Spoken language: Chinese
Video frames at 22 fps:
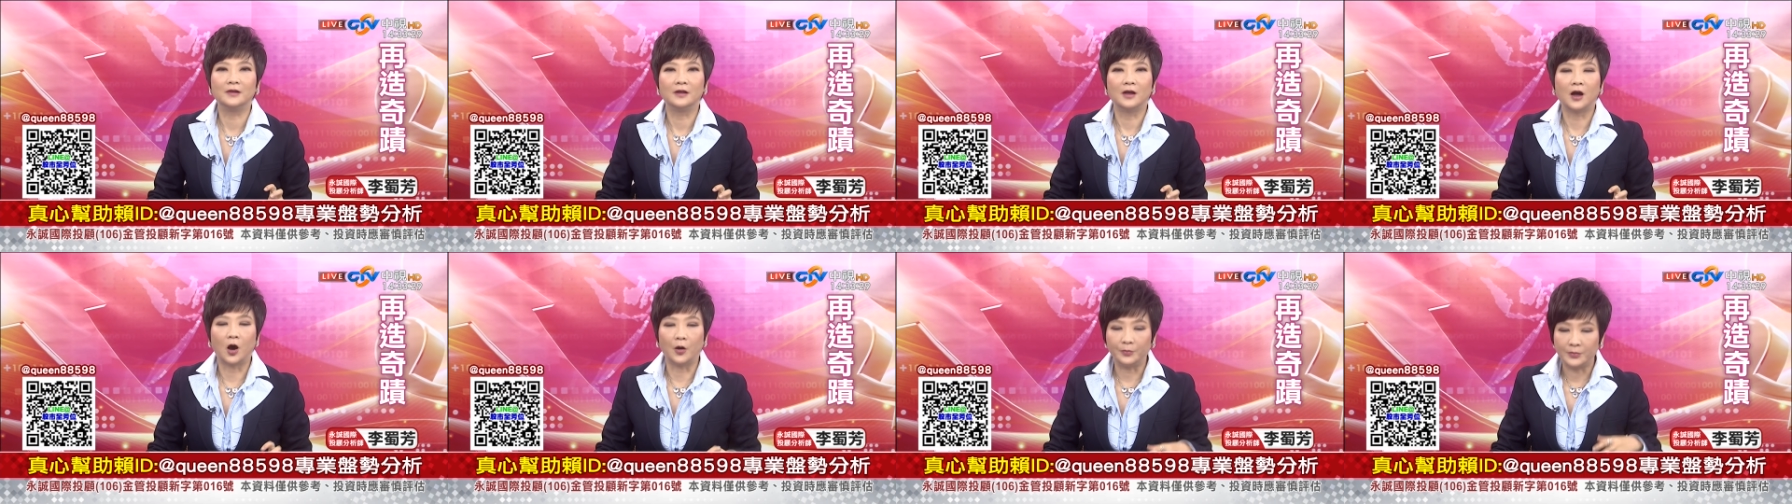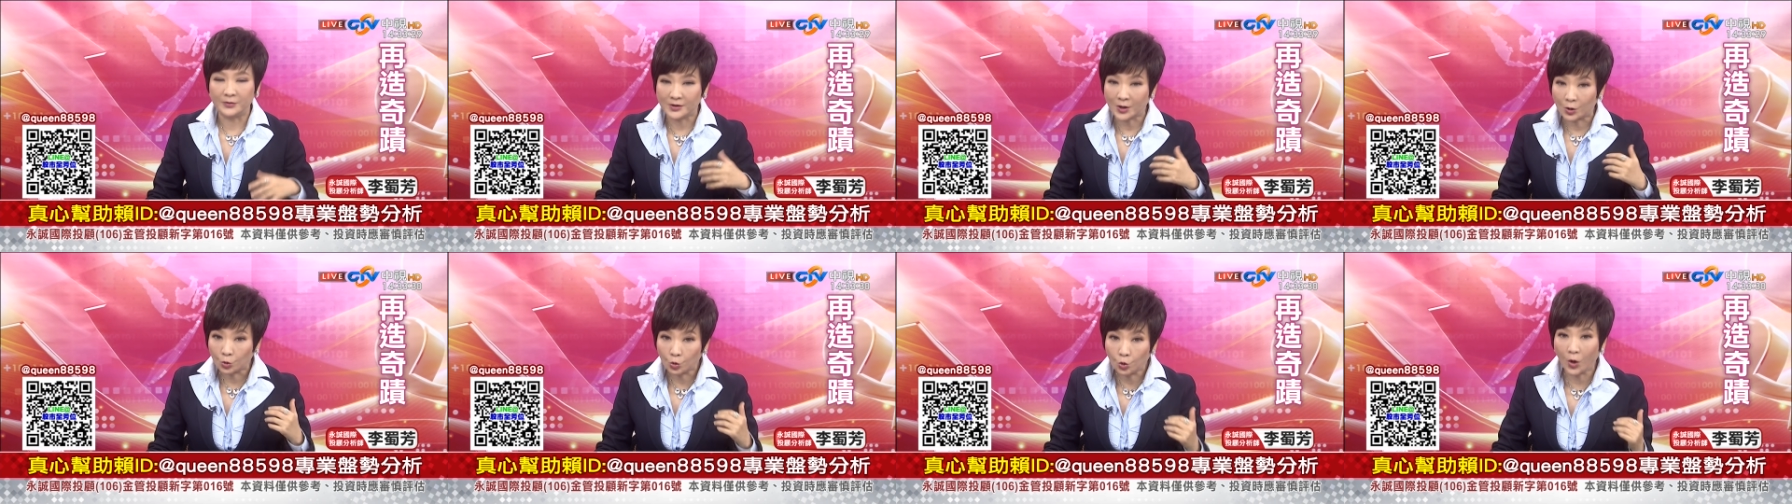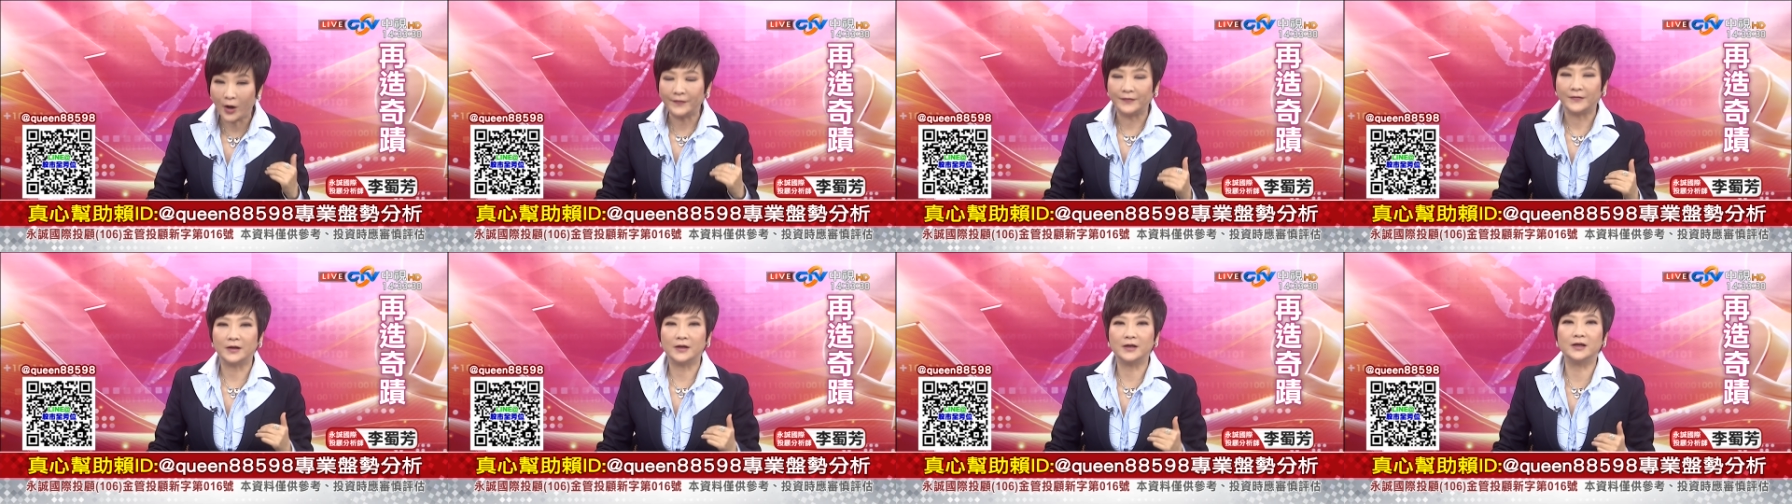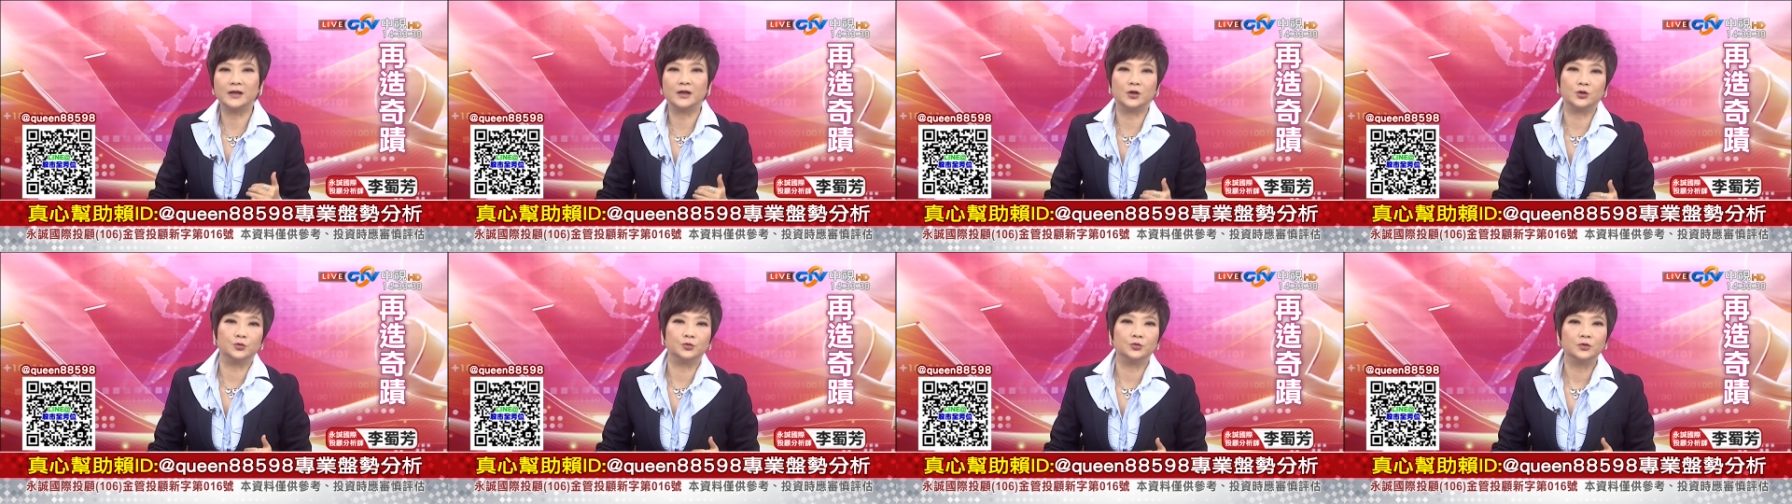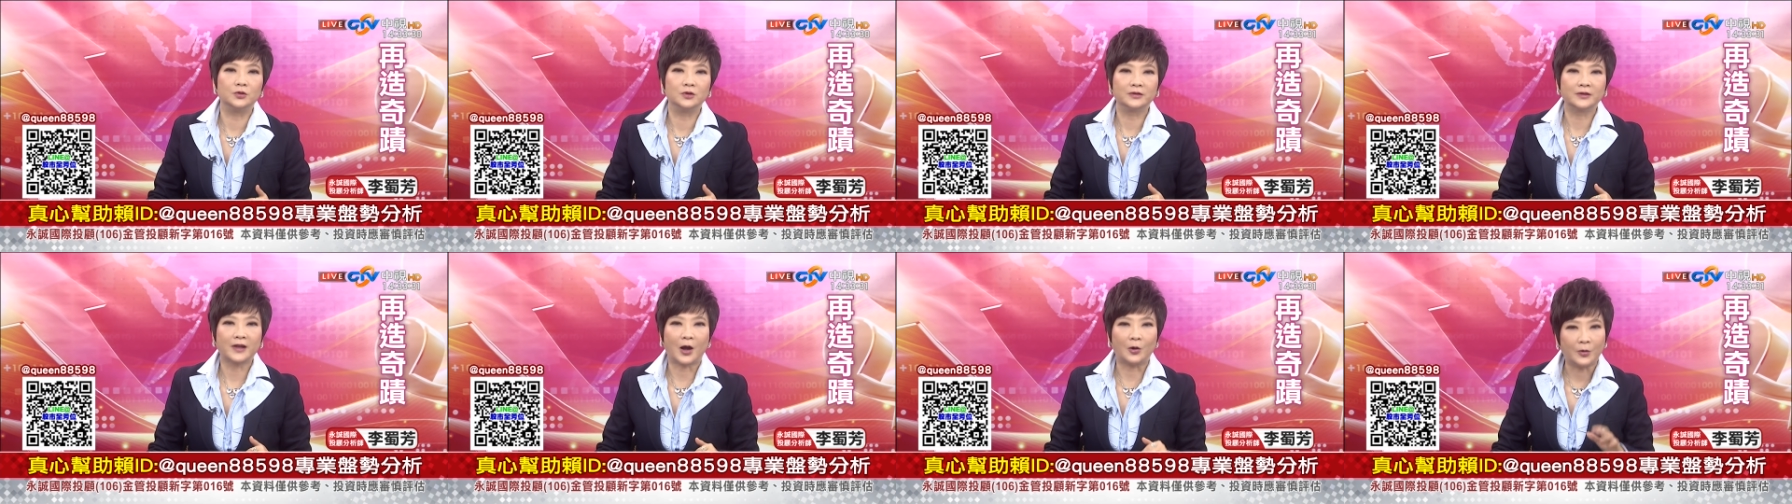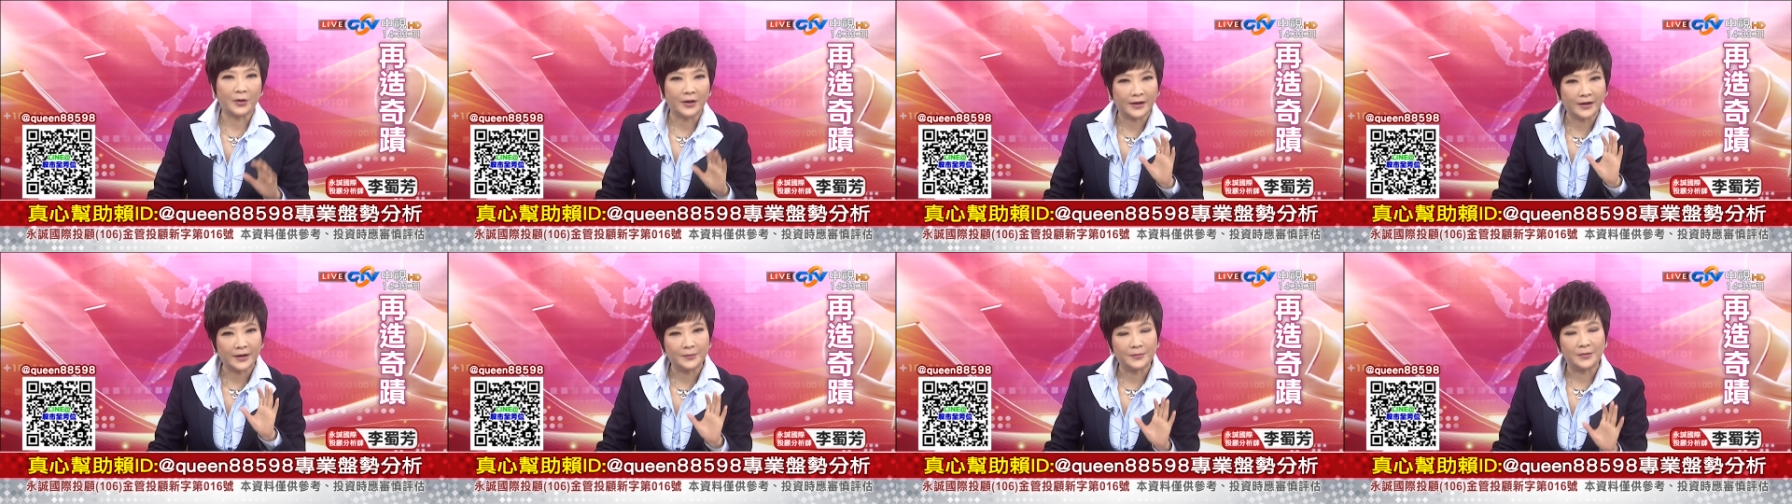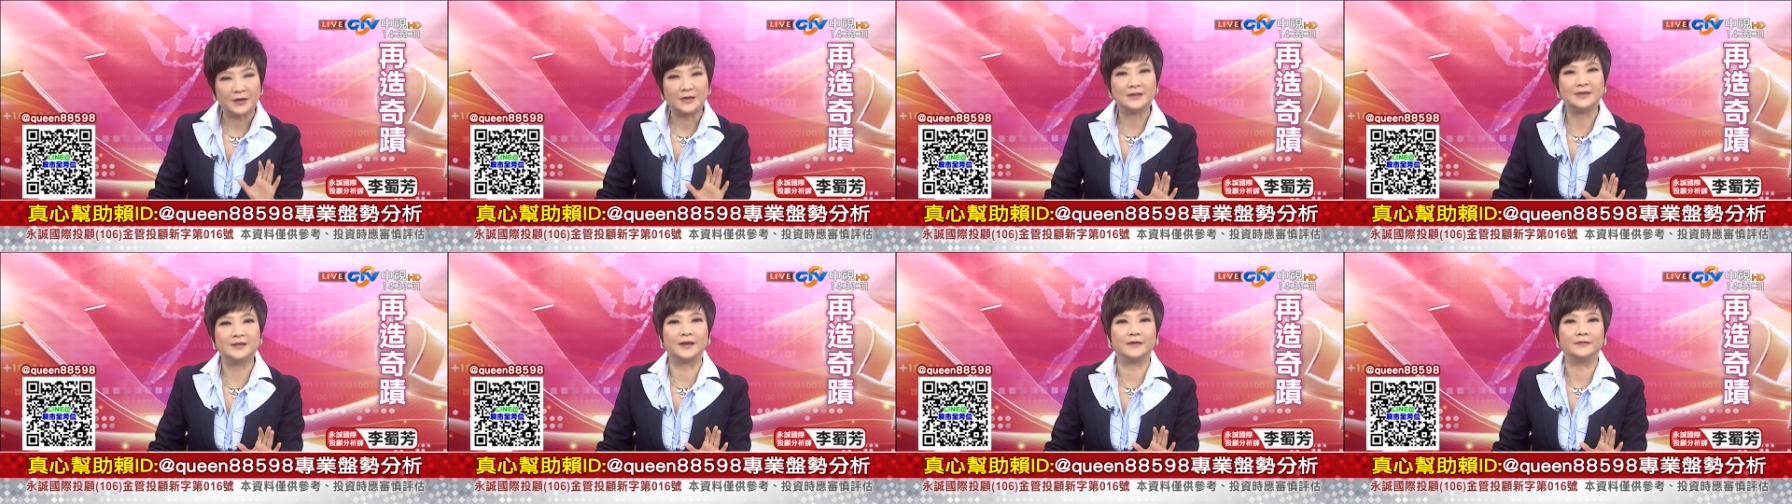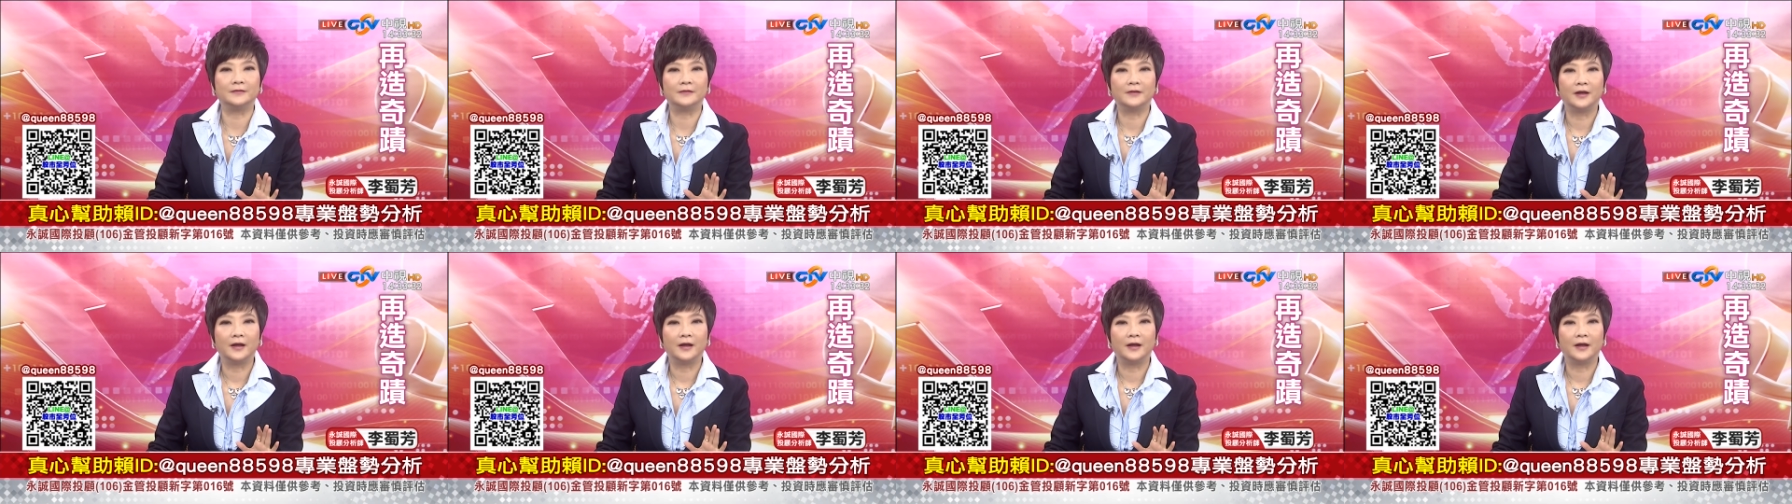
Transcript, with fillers: 好比较乱的个股，它会更明显。